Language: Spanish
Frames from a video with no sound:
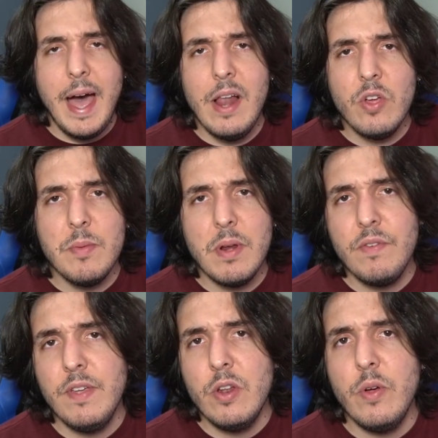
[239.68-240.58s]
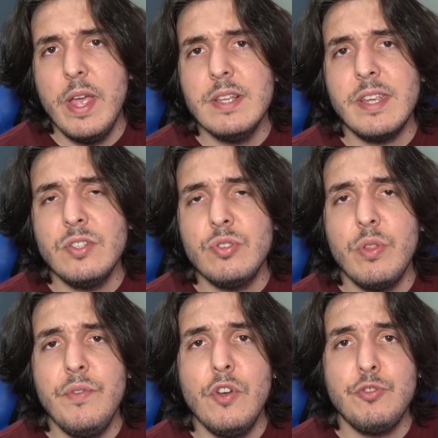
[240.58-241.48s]
A lo que me refiero es que estos
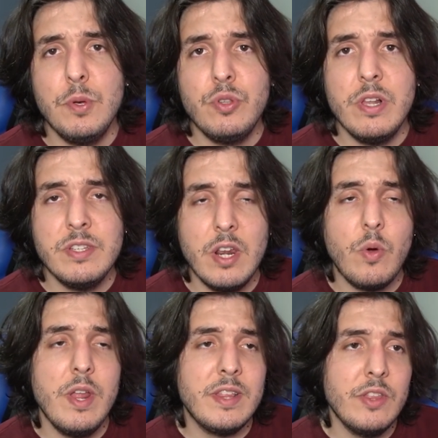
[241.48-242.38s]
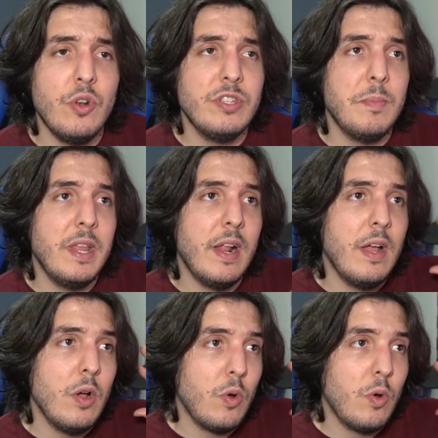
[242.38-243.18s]
audífonos los puedes utilizar conectándolos de manera